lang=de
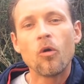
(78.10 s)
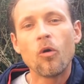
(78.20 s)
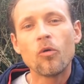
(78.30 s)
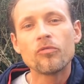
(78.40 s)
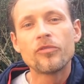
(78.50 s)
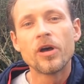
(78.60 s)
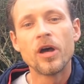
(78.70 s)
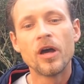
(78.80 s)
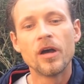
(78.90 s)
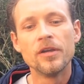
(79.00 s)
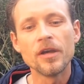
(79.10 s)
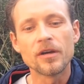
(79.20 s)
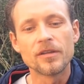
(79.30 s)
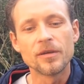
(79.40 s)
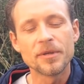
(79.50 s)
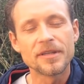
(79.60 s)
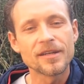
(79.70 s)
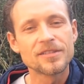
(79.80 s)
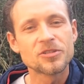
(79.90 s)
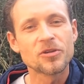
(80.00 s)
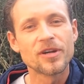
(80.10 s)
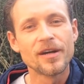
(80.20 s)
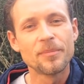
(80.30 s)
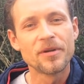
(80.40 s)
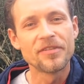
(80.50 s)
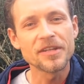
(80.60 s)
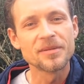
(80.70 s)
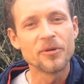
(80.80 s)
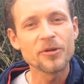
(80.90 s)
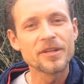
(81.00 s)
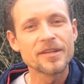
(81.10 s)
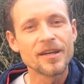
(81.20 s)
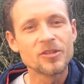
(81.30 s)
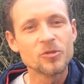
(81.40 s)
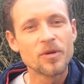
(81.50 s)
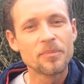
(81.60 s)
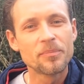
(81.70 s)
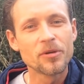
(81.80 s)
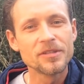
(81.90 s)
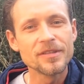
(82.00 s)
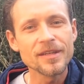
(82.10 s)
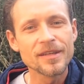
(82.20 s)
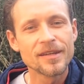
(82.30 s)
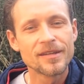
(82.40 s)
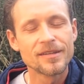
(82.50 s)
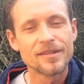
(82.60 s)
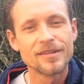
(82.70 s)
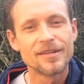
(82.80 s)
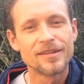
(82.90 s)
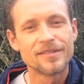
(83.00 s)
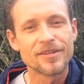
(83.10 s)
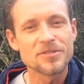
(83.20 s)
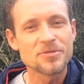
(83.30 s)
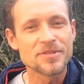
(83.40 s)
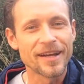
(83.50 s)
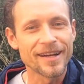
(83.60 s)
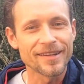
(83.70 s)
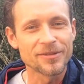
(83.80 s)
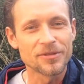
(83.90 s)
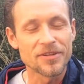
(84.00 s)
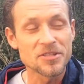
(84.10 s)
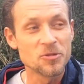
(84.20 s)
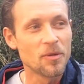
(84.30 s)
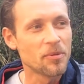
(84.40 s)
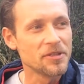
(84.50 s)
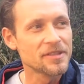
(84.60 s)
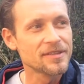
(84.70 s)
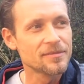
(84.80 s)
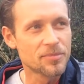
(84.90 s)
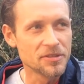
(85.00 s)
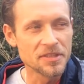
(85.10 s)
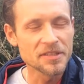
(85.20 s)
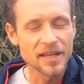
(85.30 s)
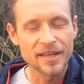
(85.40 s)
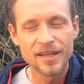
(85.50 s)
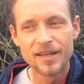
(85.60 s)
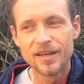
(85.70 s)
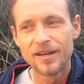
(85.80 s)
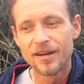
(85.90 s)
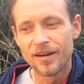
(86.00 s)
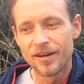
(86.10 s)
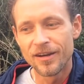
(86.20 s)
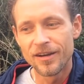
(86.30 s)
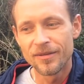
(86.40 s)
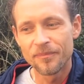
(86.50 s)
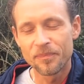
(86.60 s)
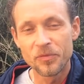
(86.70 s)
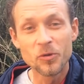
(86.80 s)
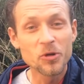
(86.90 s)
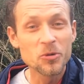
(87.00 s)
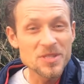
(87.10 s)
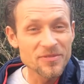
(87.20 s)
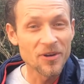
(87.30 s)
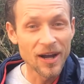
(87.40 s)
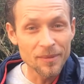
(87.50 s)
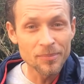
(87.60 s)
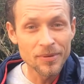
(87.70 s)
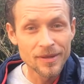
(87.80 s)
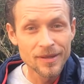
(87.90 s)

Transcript: Und ja, da habe ich gedacht, das ist doch eine perfekte Möglichkeit, über Politik äh, was zu sagen oder was ich über Poli Politik denke. Äh, nur kurz vorab,